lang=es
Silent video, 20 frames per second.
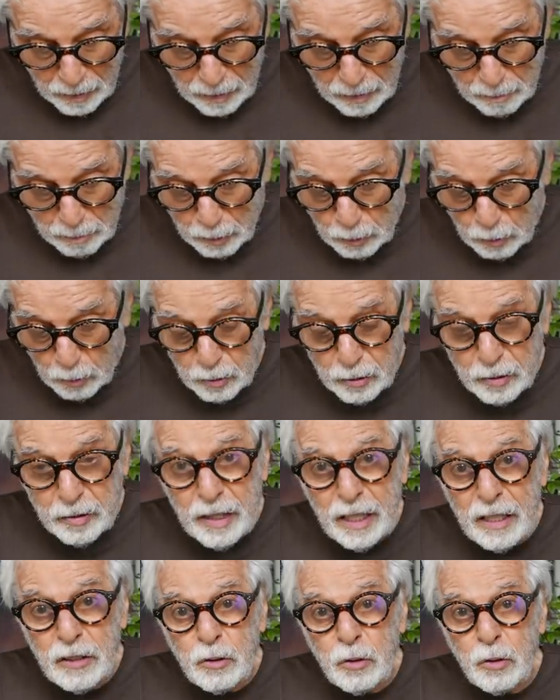eh,
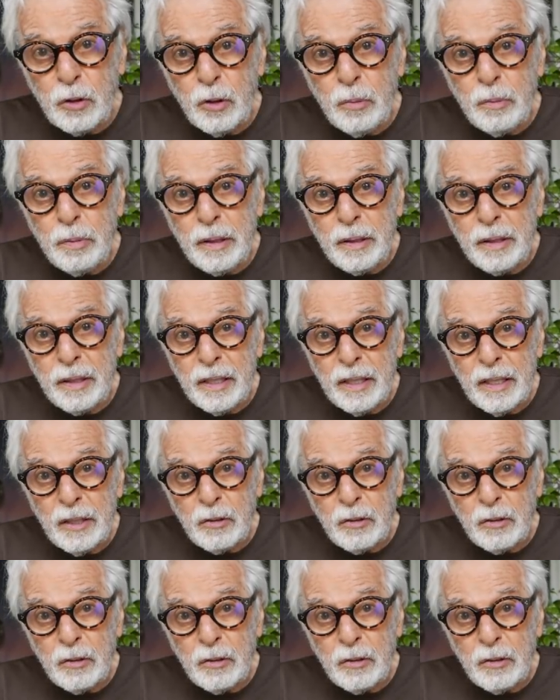pronunciar tu nombre.